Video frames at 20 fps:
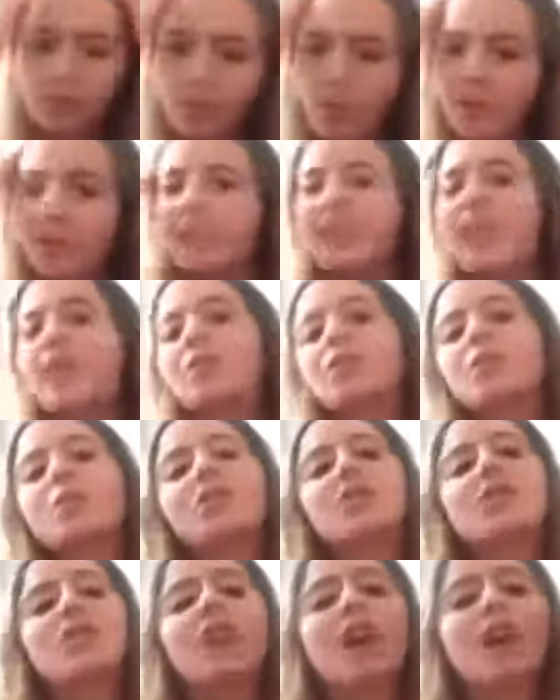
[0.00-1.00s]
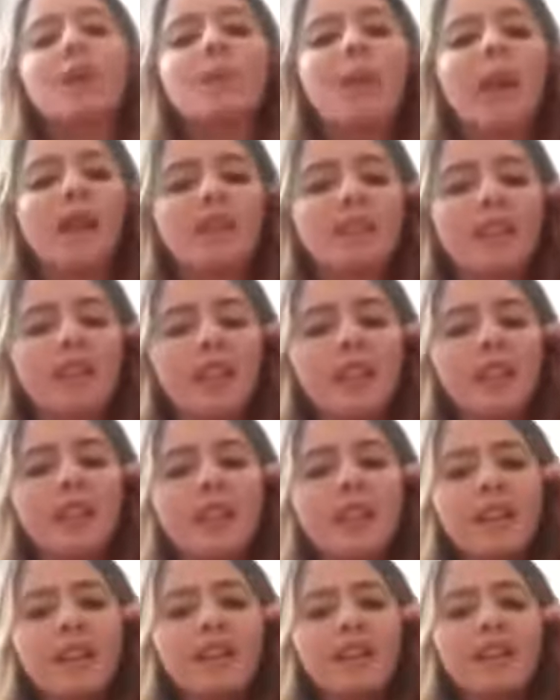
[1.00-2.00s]
bu saatten sonra işte AK Parti'de
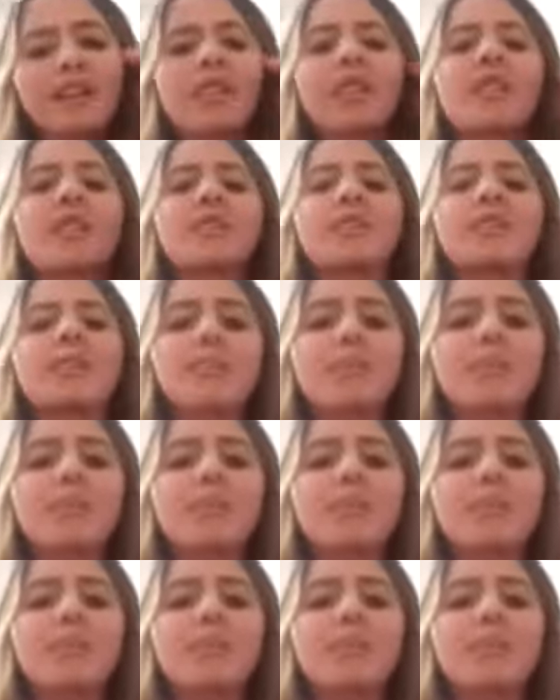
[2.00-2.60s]
işte